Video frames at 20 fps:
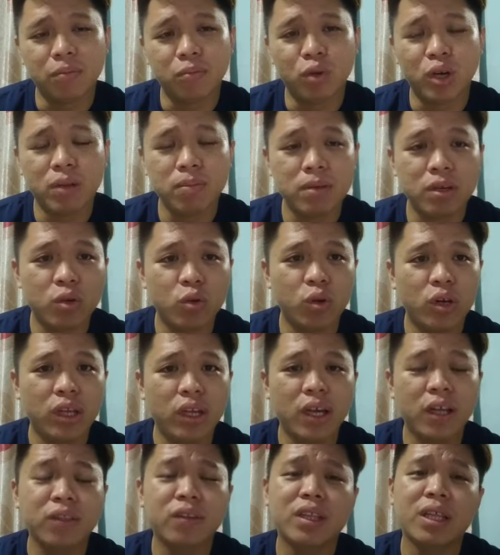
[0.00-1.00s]
boleh
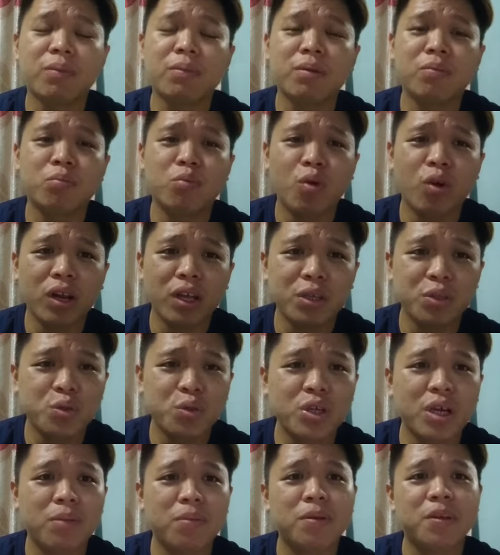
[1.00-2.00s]
menggulingkan, tetapi boleh
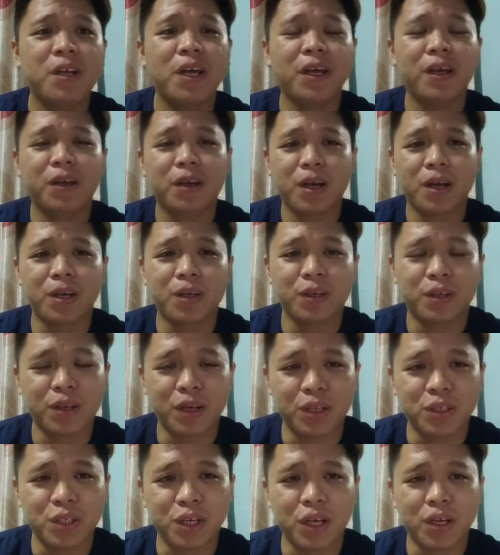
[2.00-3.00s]
juga menaikkan
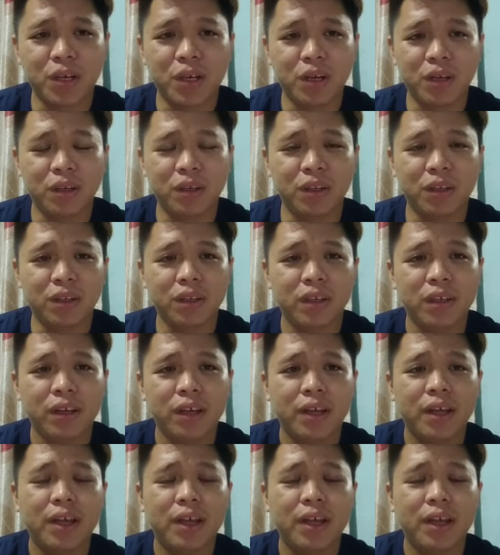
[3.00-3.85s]
kerajaan hari ini.